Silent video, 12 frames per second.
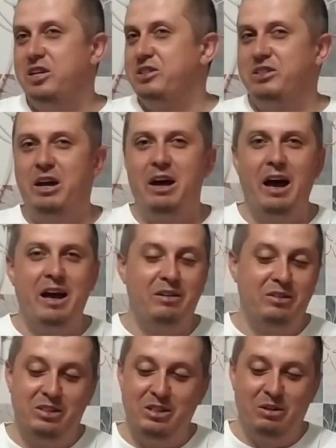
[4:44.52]
не
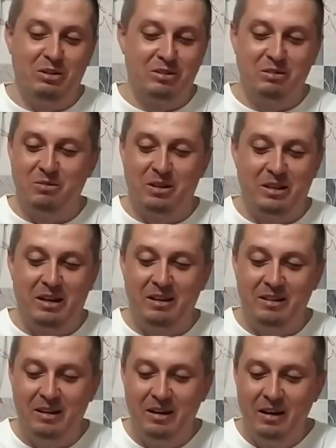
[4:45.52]
знаю, где он
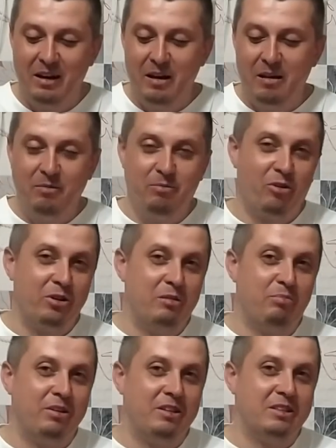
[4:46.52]
смотрел,
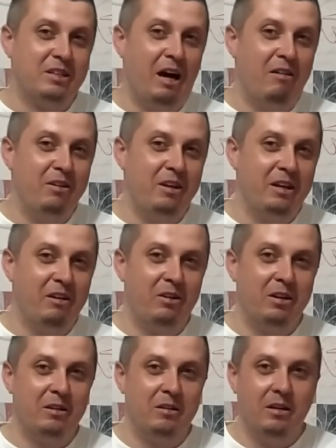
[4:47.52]
вроде по Discovery
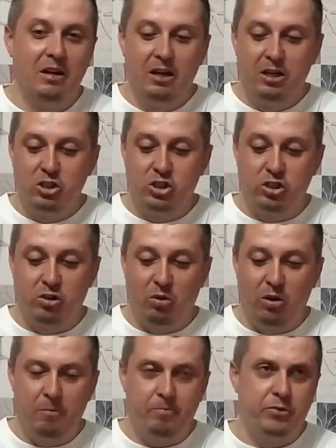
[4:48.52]
говорил,
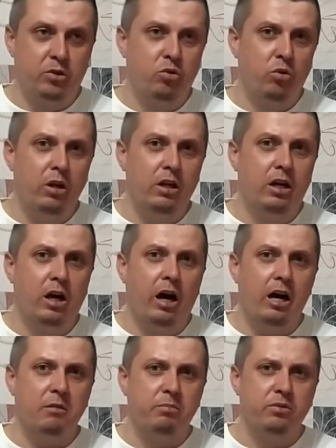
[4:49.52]
что то ли
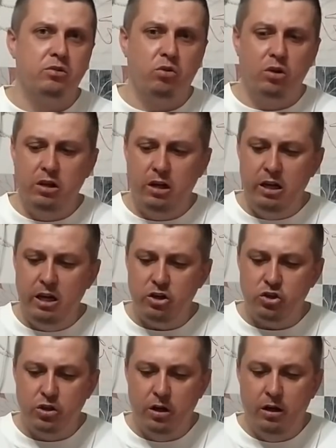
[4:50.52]
карп, то ли
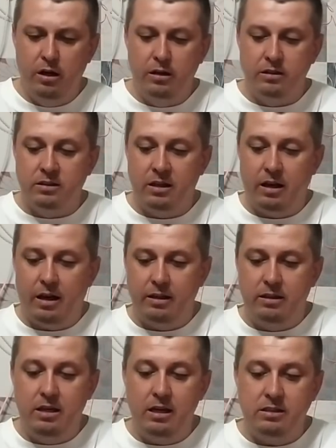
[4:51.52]
лещ
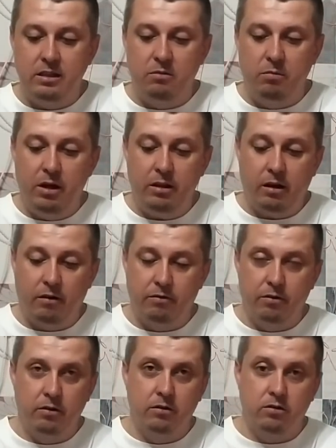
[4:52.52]
за 10
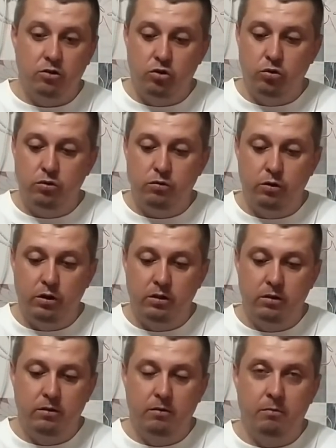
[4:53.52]
метров
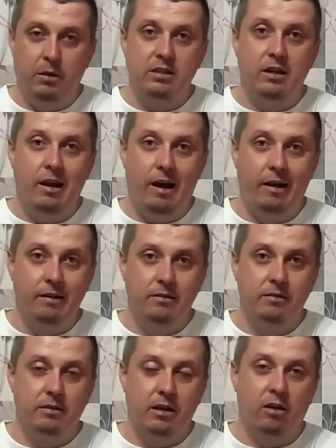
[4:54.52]
чувствует мотыля.
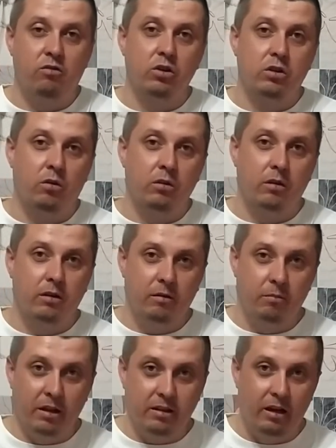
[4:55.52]
Как вот он,
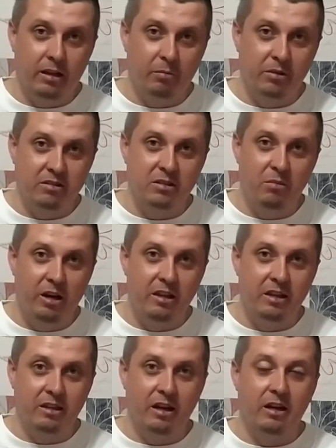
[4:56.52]
мотыль там на
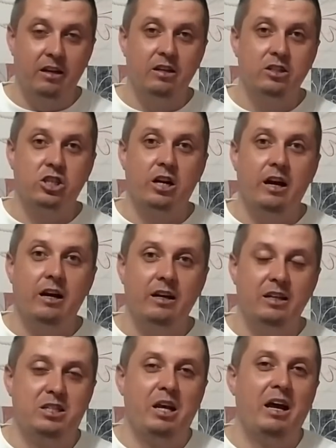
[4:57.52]
земле где-то
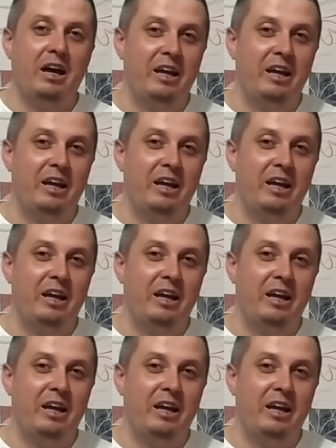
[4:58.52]
шарахается